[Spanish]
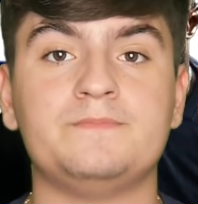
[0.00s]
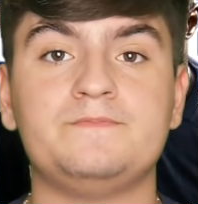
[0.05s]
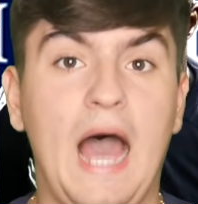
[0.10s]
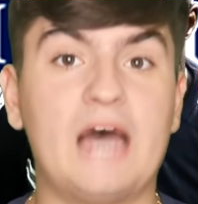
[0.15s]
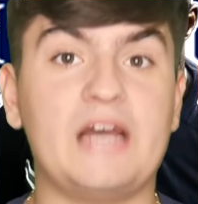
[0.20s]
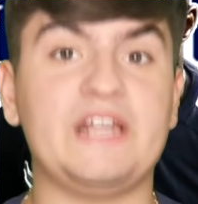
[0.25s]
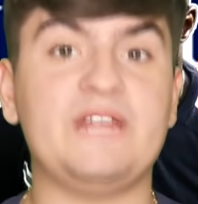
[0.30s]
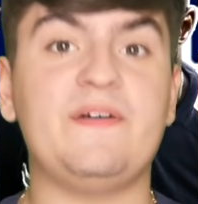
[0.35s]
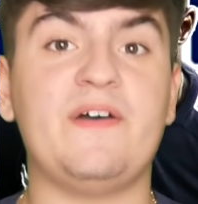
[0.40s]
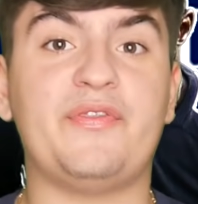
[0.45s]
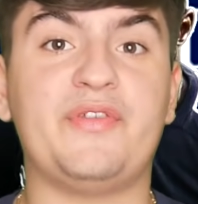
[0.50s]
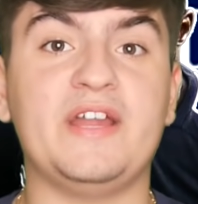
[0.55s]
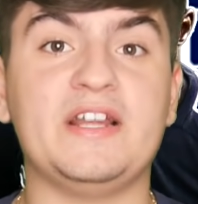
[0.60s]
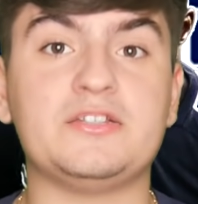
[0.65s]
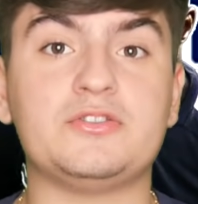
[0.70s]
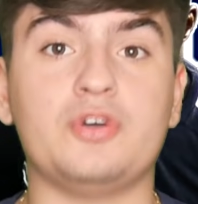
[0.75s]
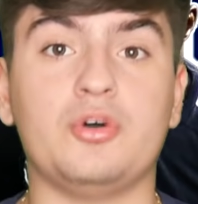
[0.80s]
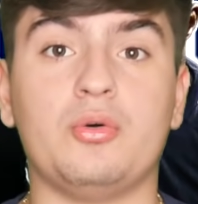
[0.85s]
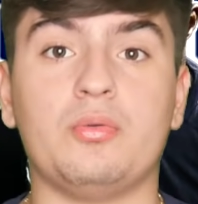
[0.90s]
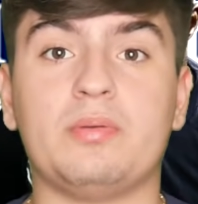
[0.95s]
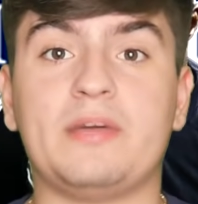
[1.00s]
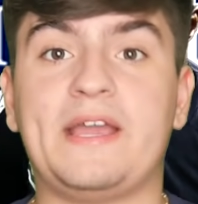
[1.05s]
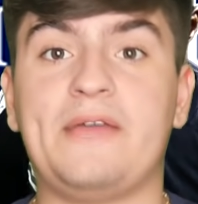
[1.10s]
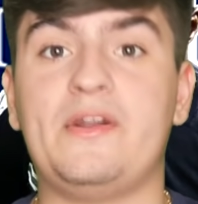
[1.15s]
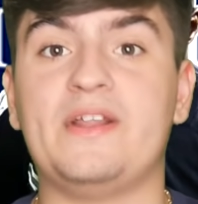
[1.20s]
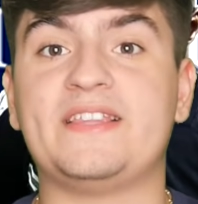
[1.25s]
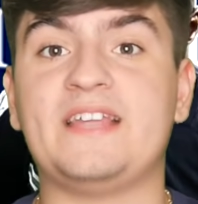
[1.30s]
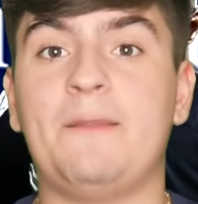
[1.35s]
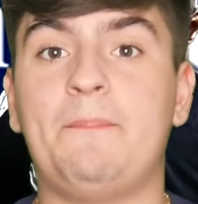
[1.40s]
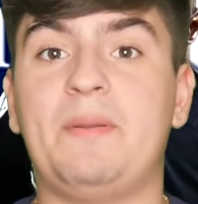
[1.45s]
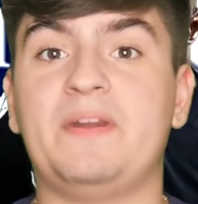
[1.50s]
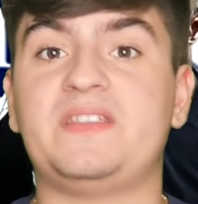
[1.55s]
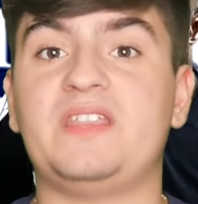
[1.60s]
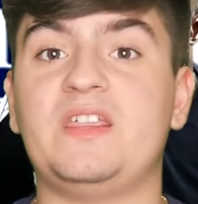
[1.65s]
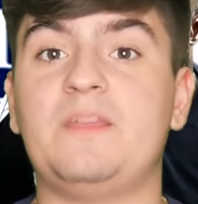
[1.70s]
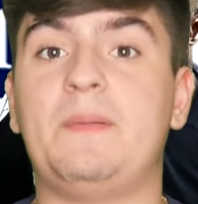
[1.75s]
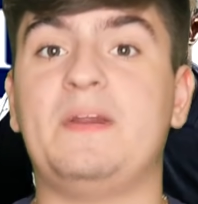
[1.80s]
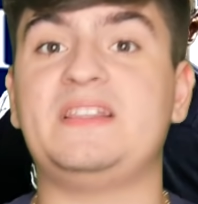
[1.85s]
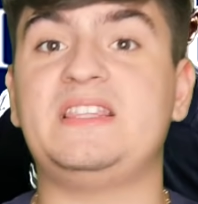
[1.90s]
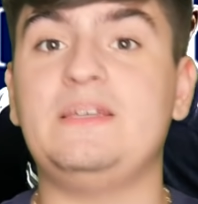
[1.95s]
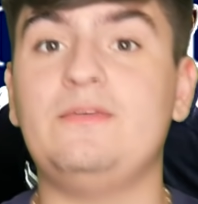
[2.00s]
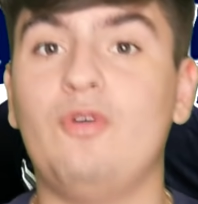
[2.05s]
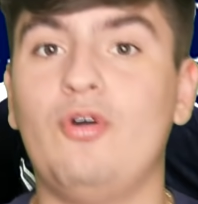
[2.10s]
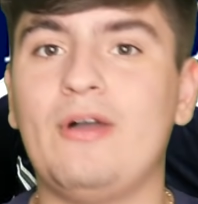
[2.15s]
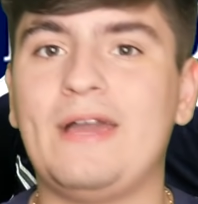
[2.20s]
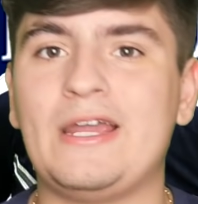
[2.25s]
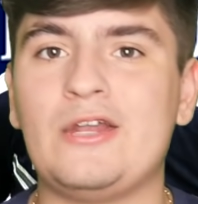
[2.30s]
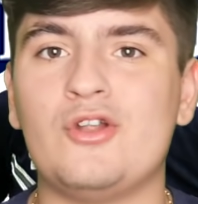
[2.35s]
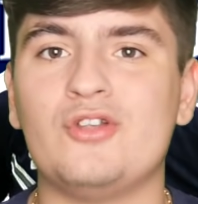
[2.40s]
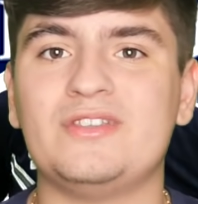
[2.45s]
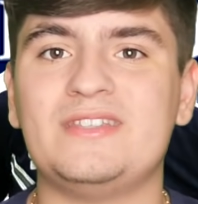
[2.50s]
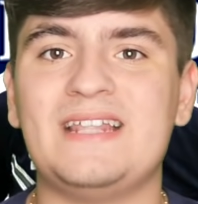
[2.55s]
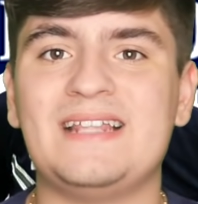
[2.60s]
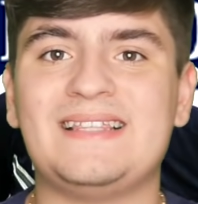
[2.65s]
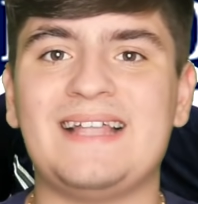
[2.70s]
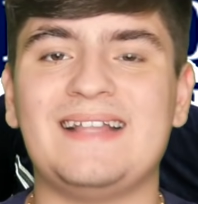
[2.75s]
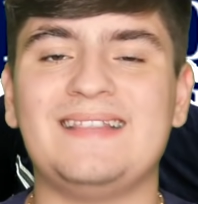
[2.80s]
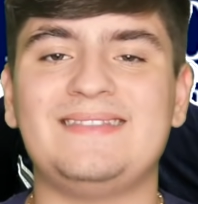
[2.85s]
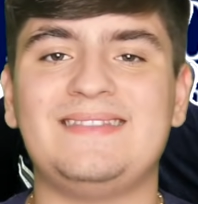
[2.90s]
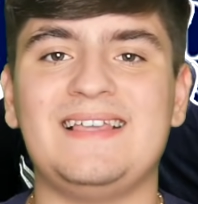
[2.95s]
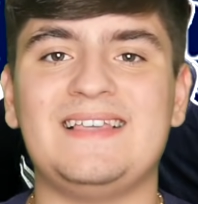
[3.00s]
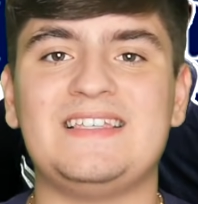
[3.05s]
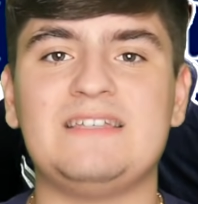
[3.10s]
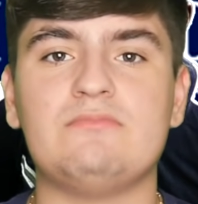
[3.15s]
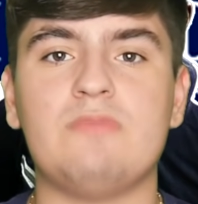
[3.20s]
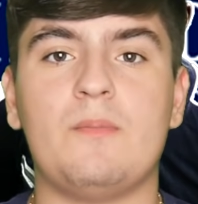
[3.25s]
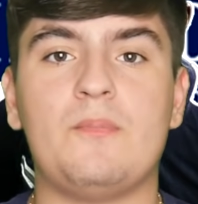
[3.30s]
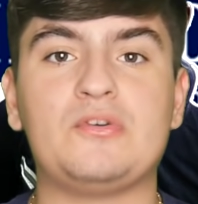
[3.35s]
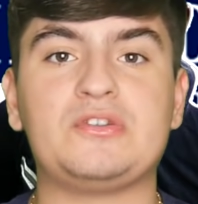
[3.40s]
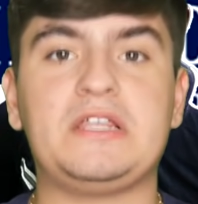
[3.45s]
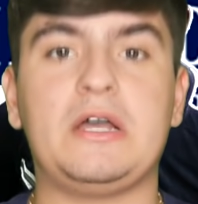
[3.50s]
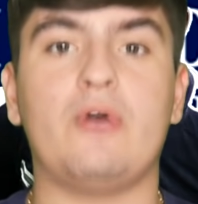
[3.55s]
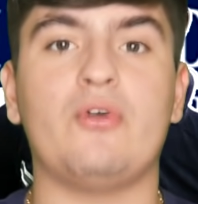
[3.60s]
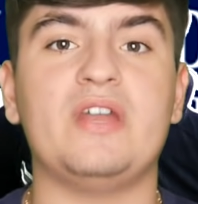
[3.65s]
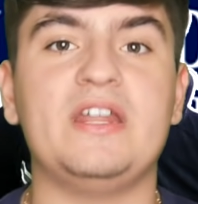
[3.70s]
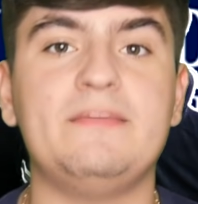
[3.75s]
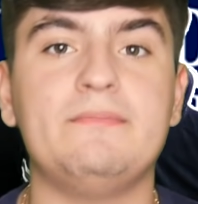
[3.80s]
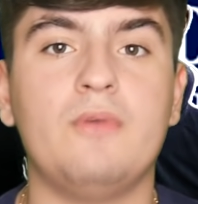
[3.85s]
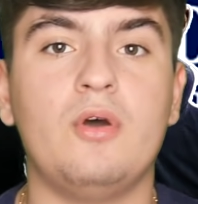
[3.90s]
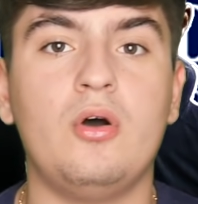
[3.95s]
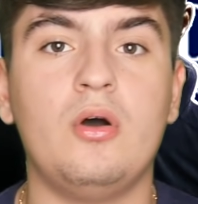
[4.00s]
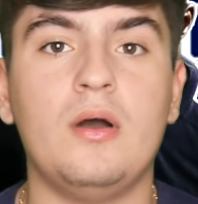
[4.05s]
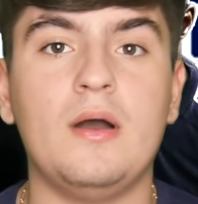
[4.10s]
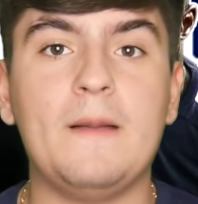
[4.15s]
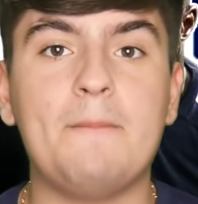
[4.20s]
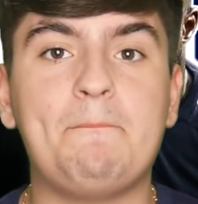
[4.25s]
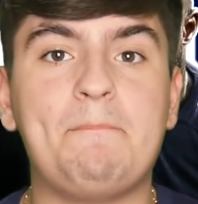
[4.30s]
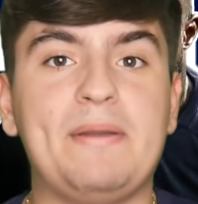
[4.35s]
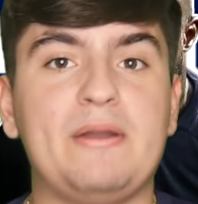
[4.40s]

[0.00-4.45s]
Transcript: Arriba es cierto que no es tan participativo, que no tiene tantísimo protagonismo,